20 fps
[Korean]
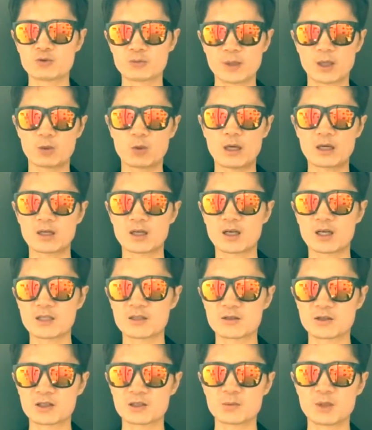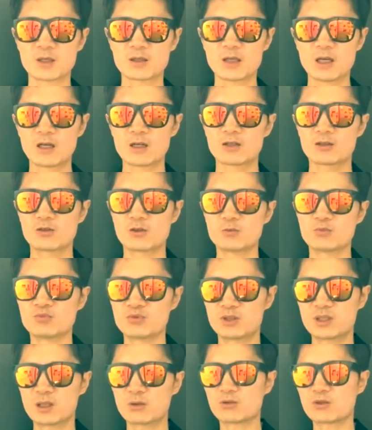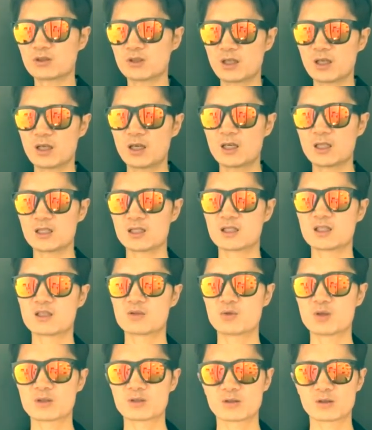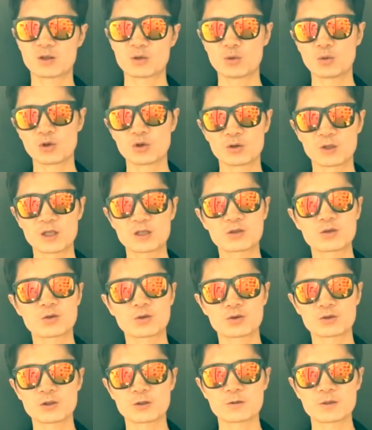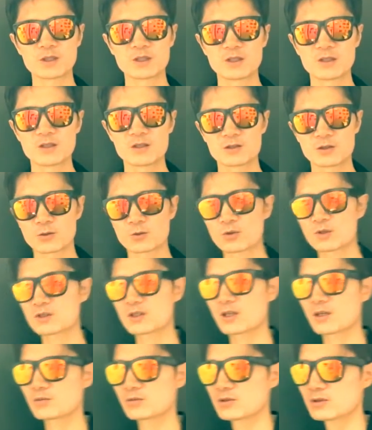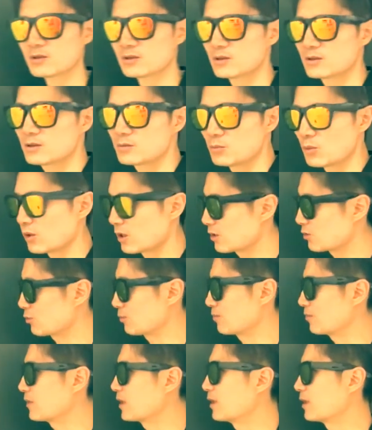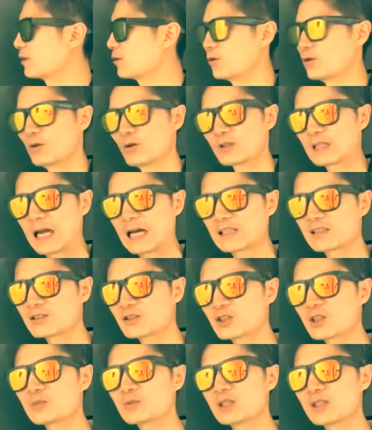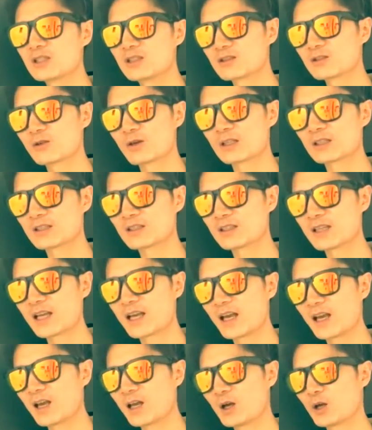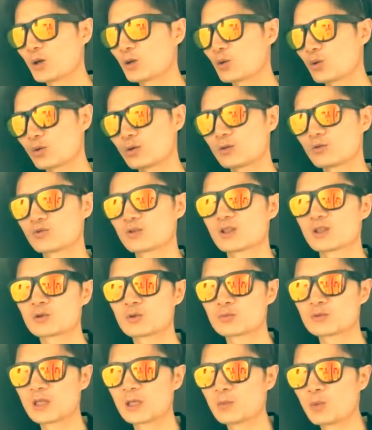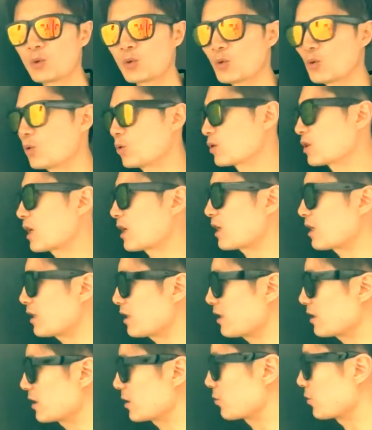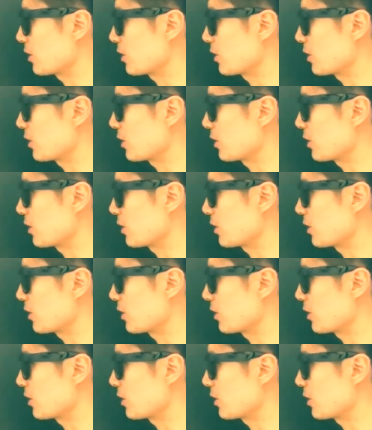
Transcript: 후배 관계가 있었지만 그걸 무시하고 이제 이기기 위해서 그렇게 노력을 했던 거죠. 성공한 사람들은 뭔가 좀 어, 다른 점이 있는 것 같은데 그걸 우리가 좀 잘 보고 따라해야 될